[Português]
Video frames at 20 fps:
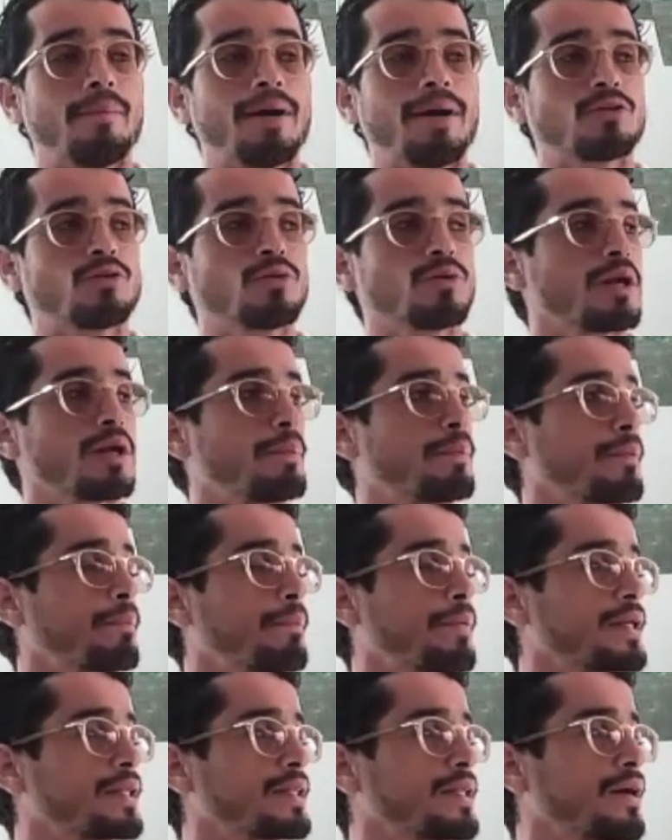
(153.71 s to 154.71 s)
Madura pro
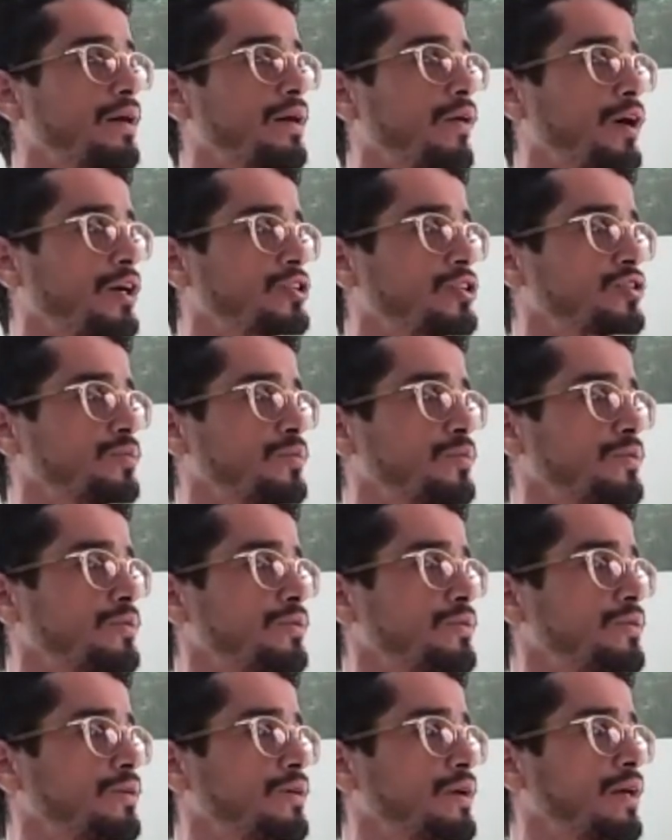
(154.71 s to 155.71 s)
pita,
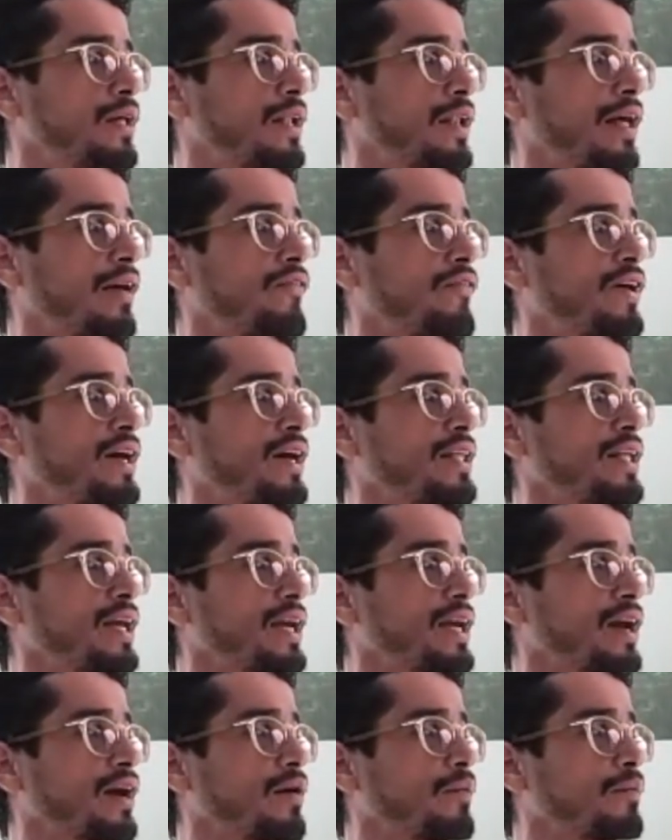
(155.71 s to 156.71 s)
ótimo.
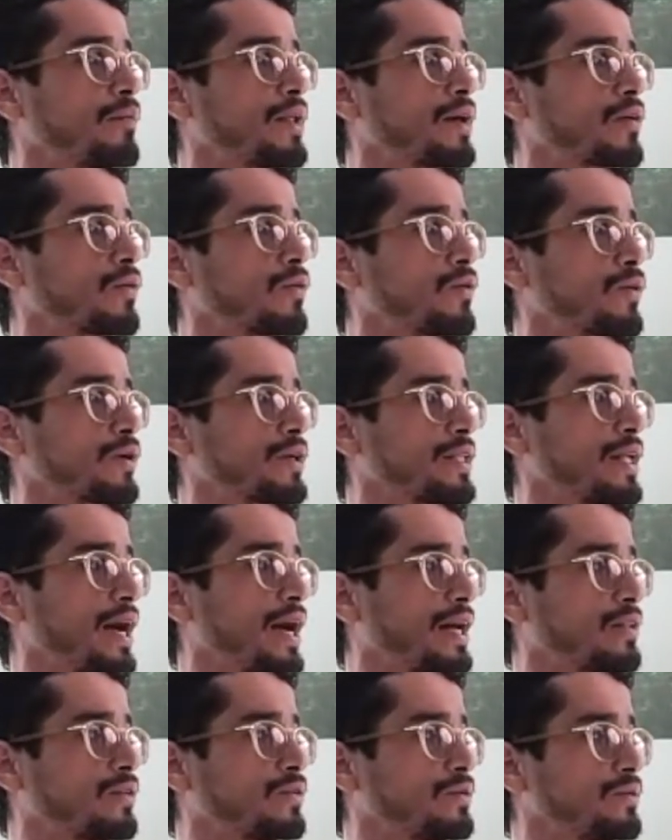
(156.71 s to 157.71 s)
Lavana e âmila com
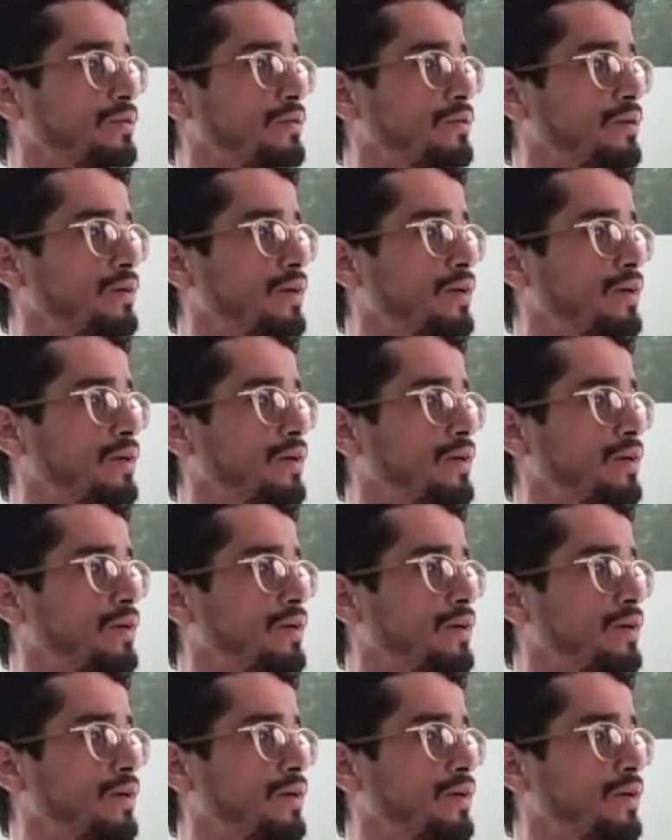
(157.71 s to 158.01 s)
cuidado.